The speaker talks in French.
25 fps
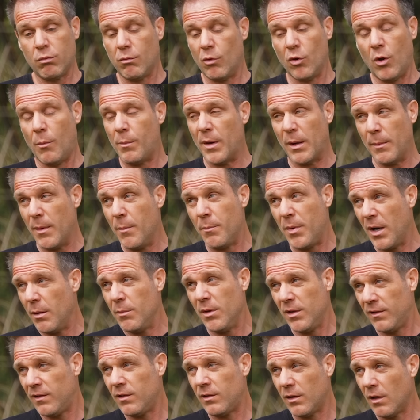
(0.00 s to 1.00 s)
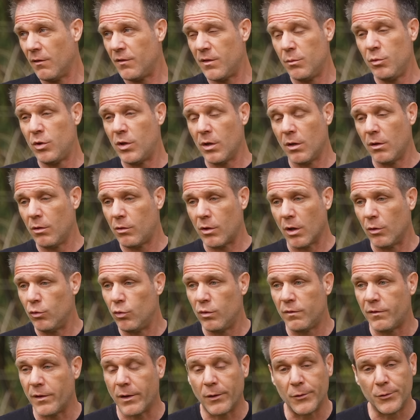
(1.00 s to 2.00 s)
On n'en parle même pas, mais c'était un film qui, a
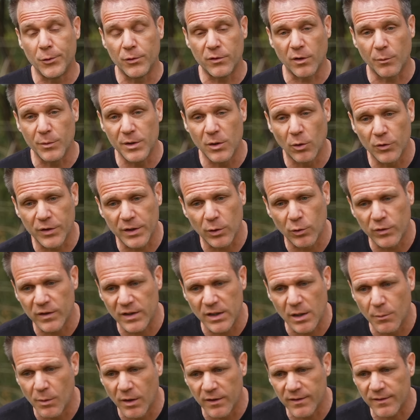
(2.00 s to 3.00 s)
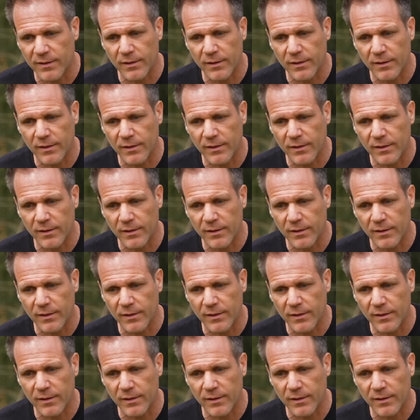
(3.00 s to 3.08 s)
dû faire 200 000 entrées au cinéma.